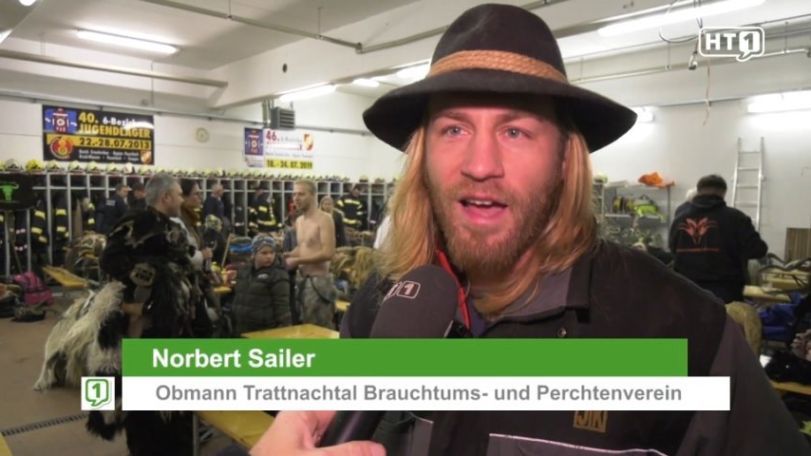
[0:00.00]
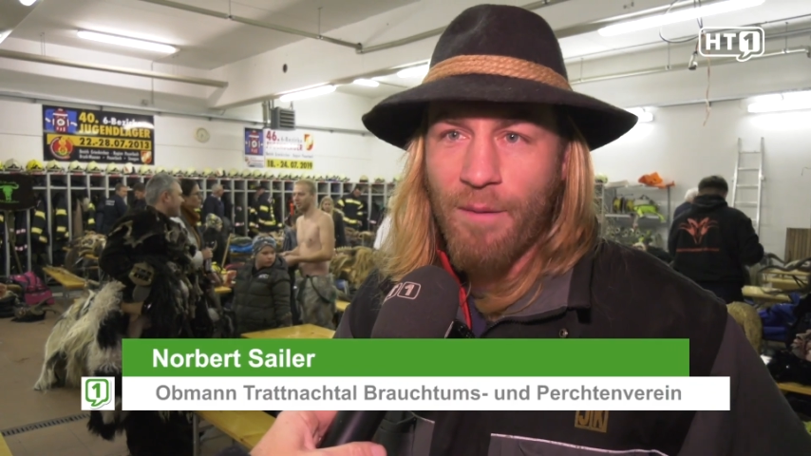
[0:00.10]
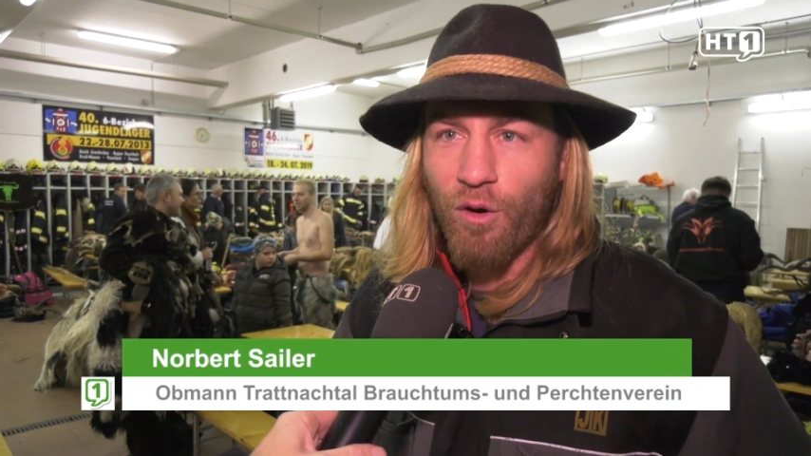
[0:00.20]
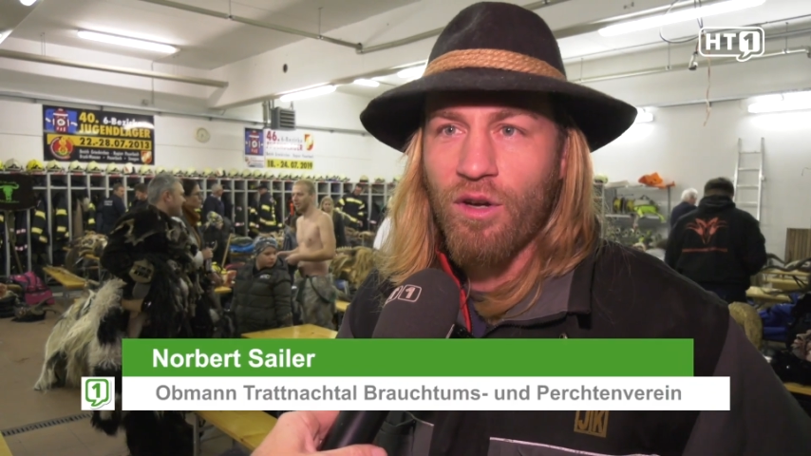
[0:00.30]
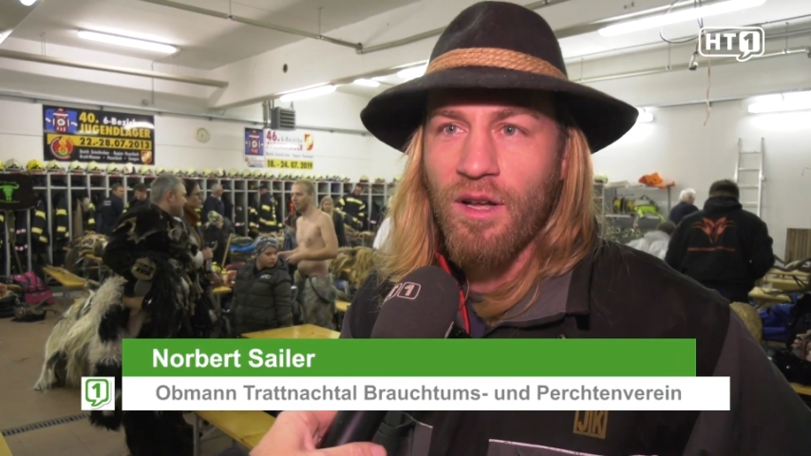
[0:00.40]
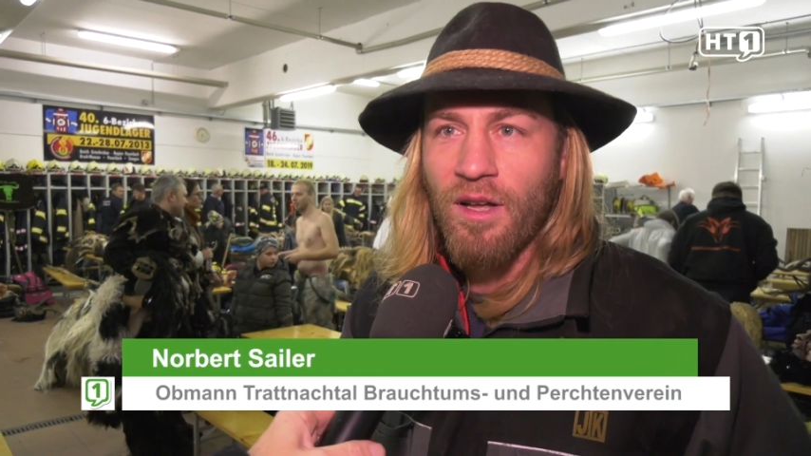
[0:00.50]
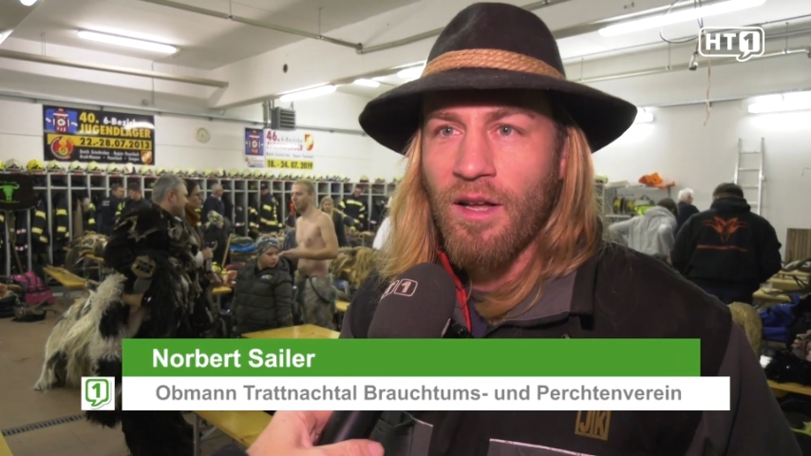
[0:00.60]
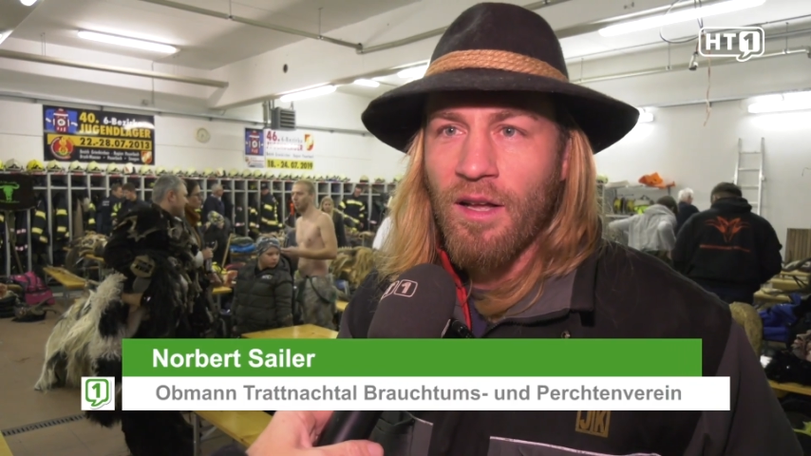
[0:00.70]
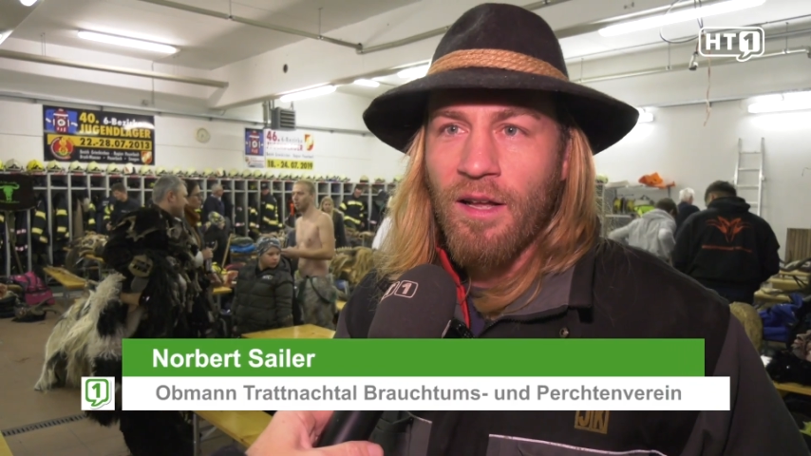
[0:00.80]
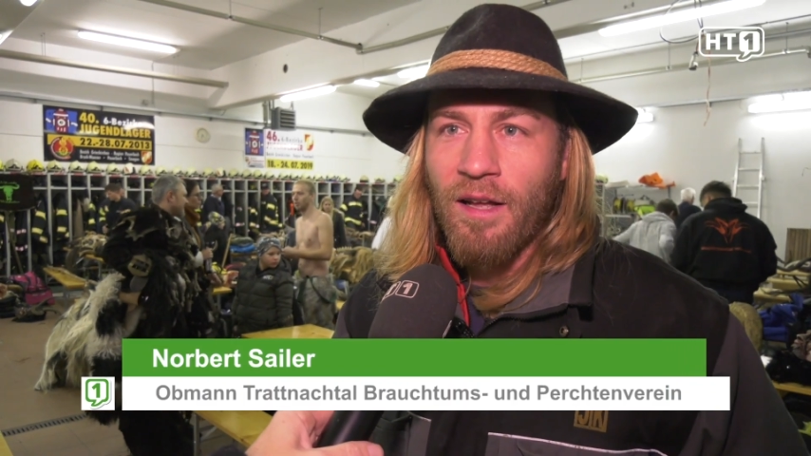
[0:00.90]
Einfach
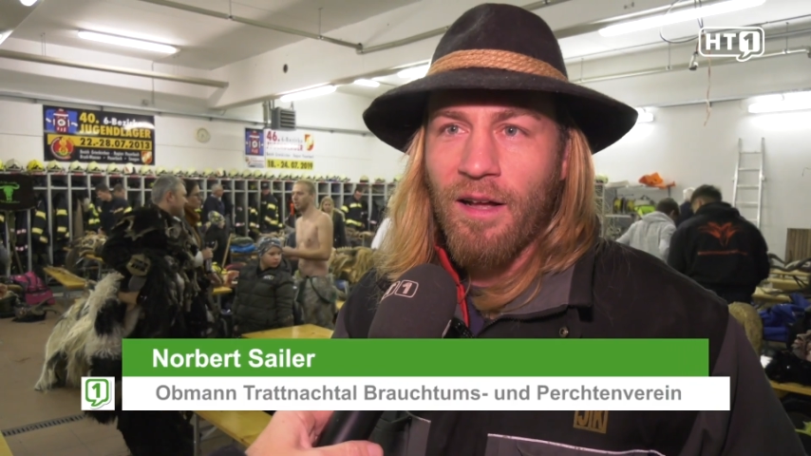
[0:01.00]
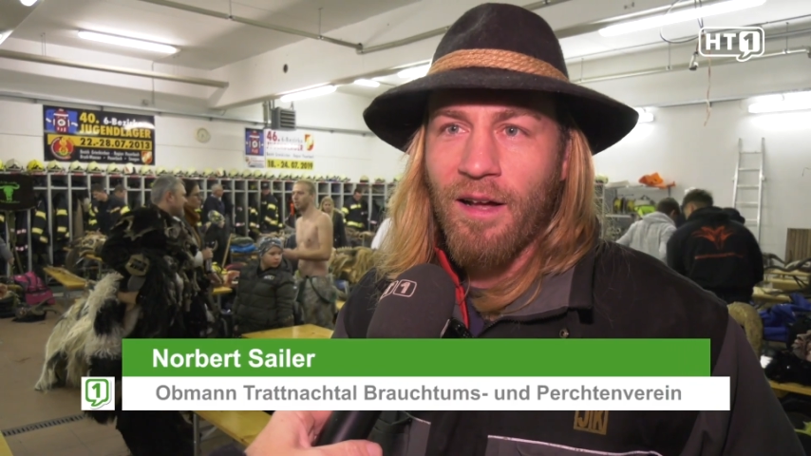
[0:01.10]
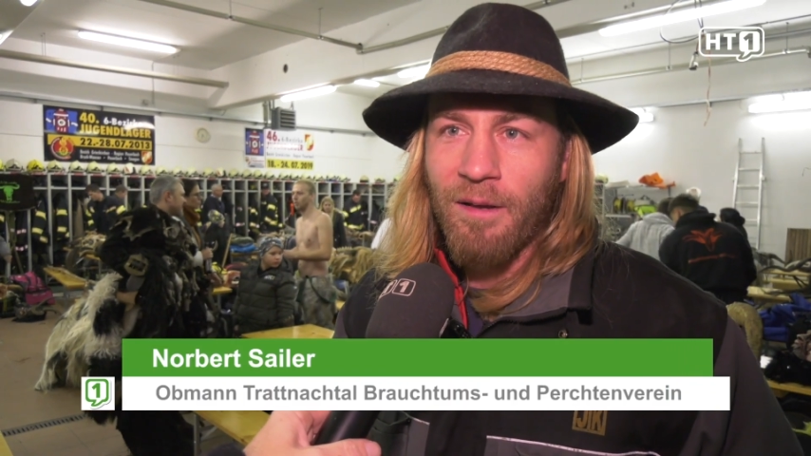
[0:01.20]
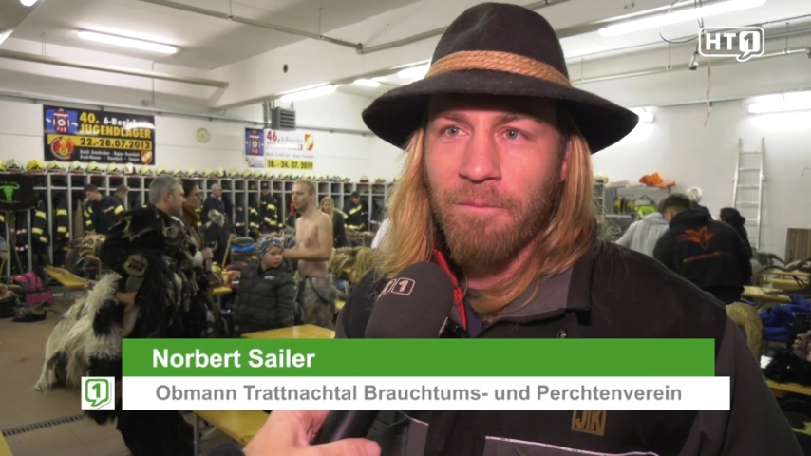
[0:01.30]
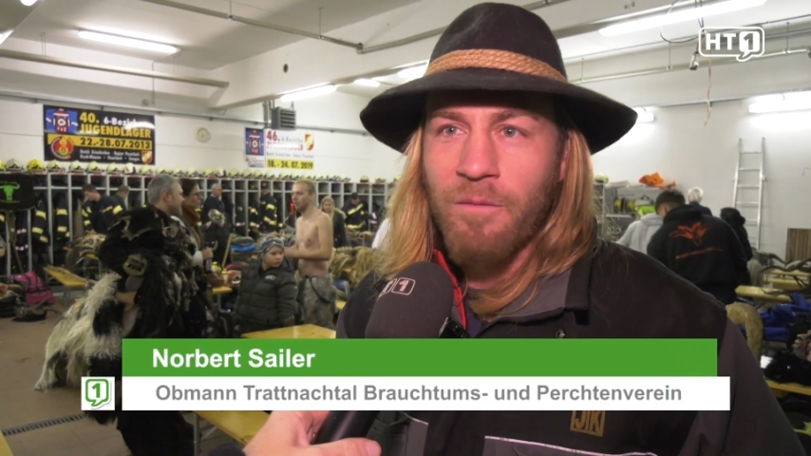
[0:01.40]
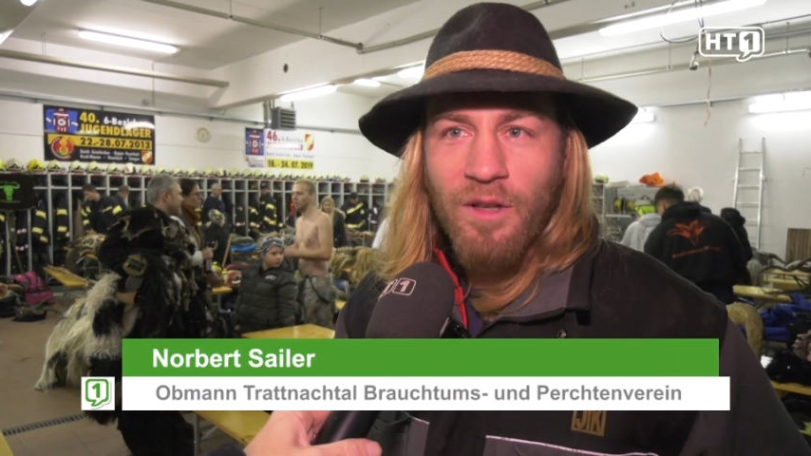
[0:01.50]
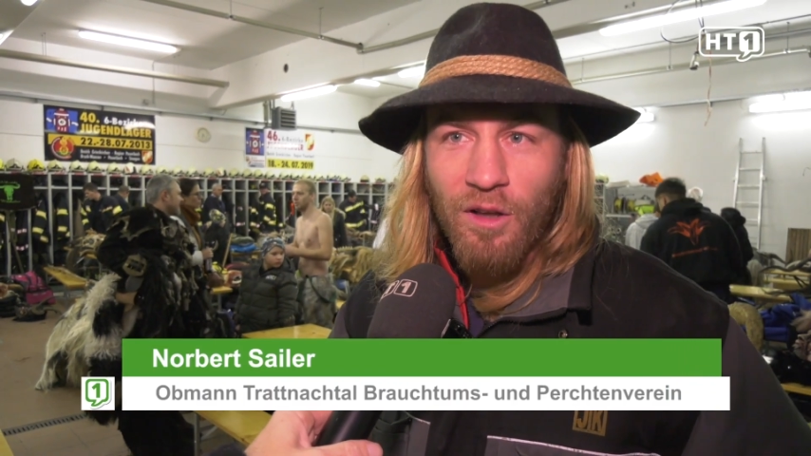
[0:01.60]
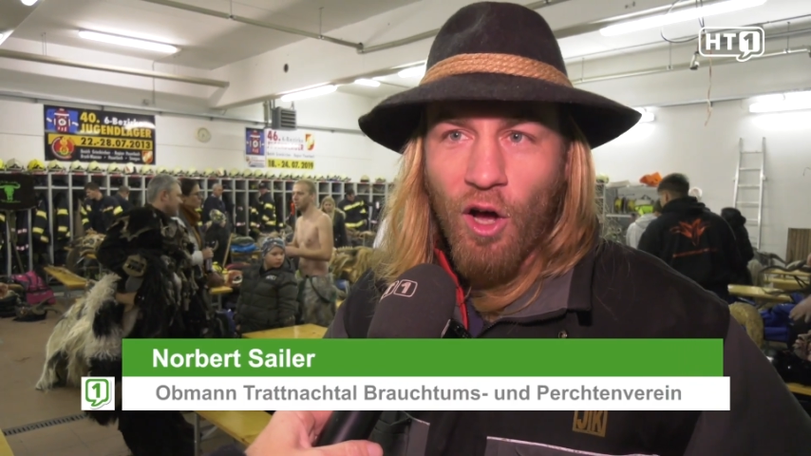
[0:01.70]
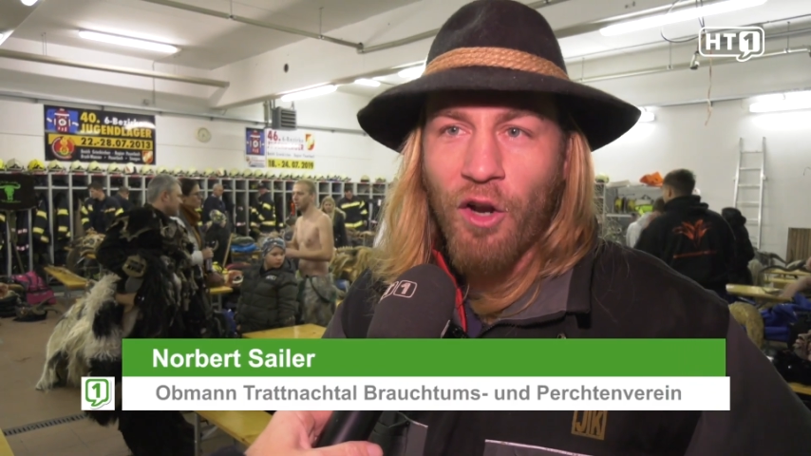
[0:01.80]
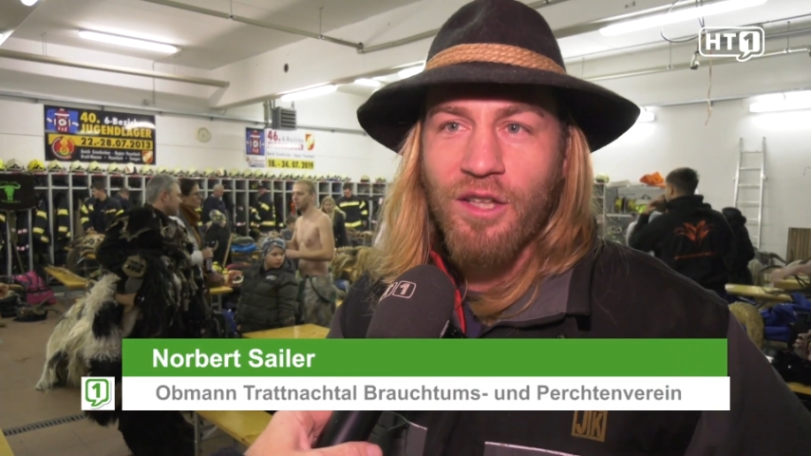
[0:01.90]
ähm,
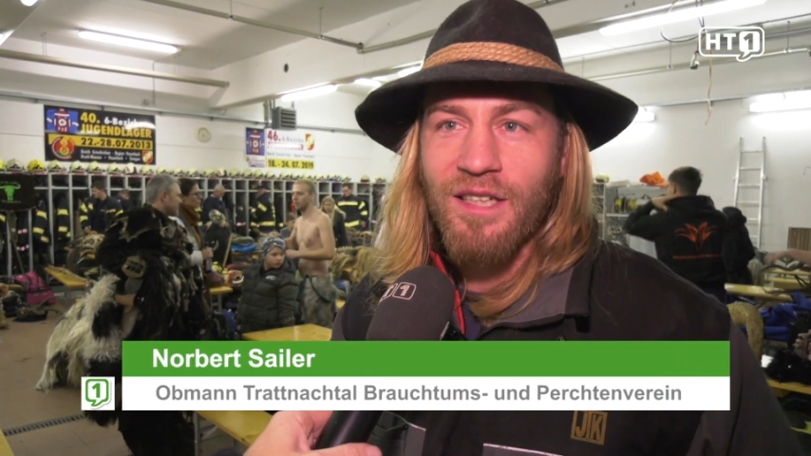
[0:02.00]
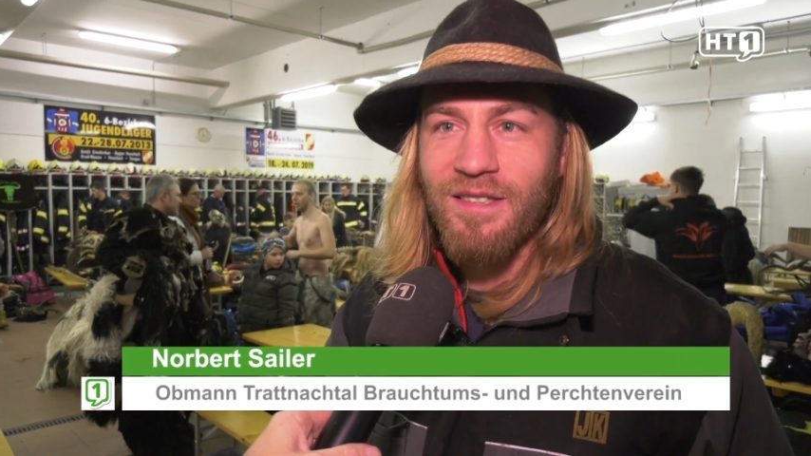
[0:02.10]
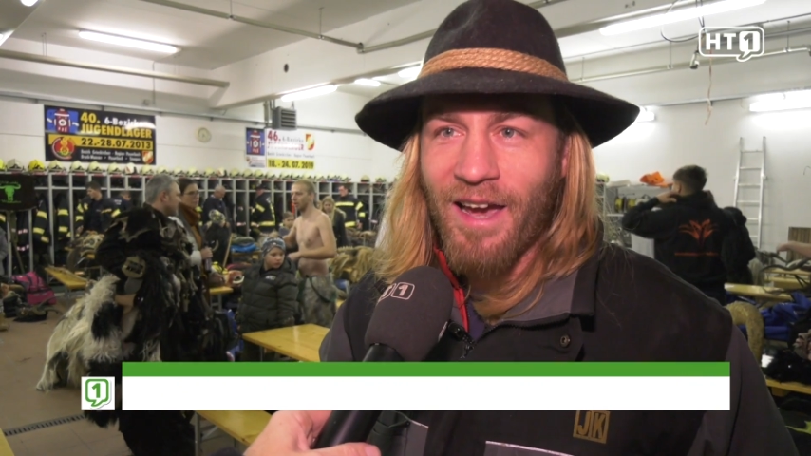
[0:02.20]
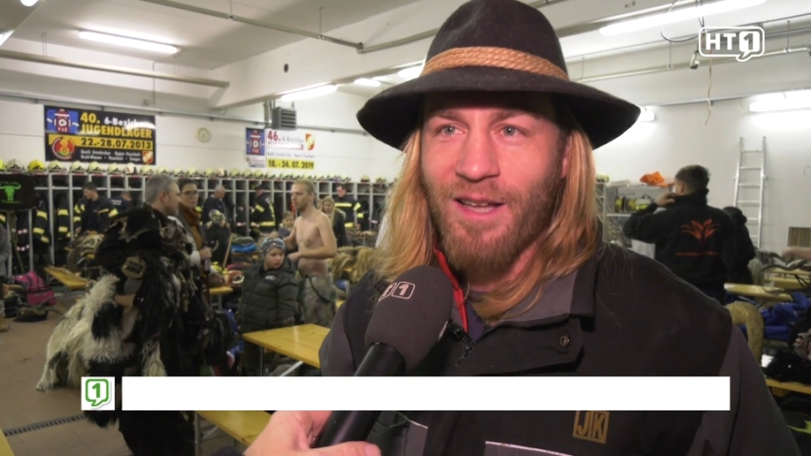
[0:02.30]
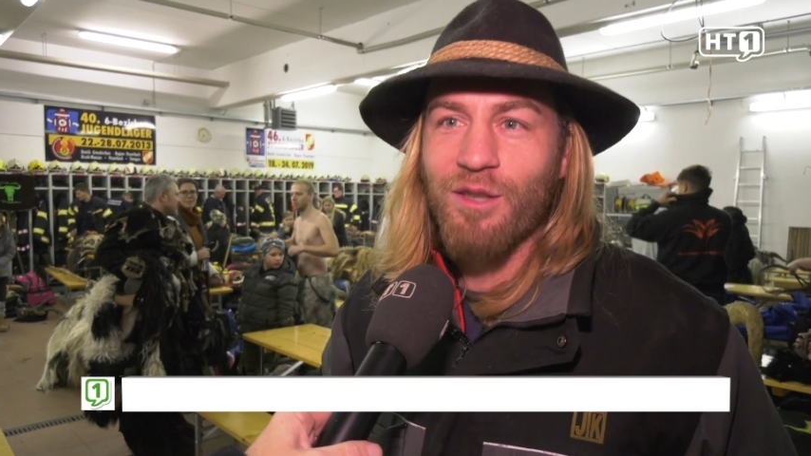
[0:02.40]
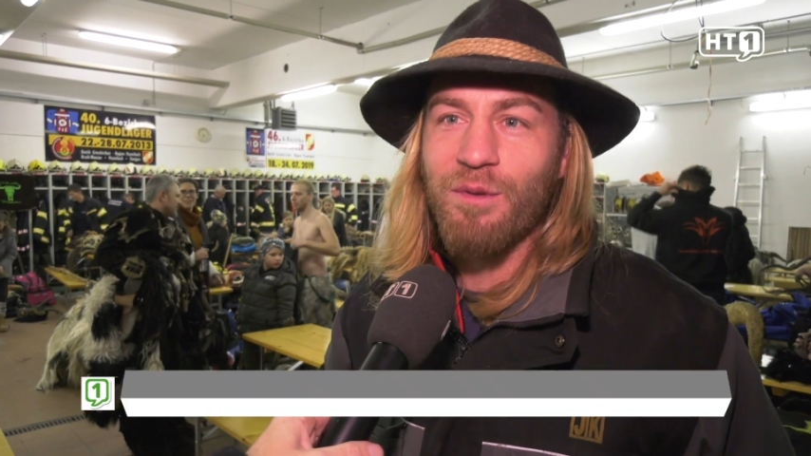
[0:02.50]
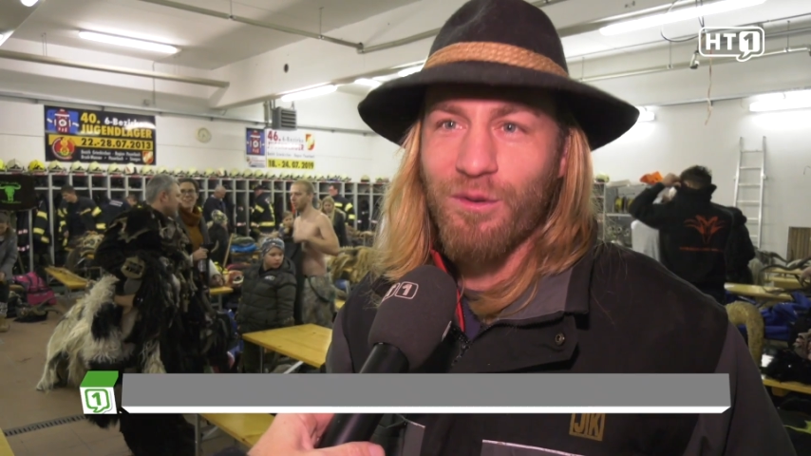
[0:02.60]
anders gezeigt, als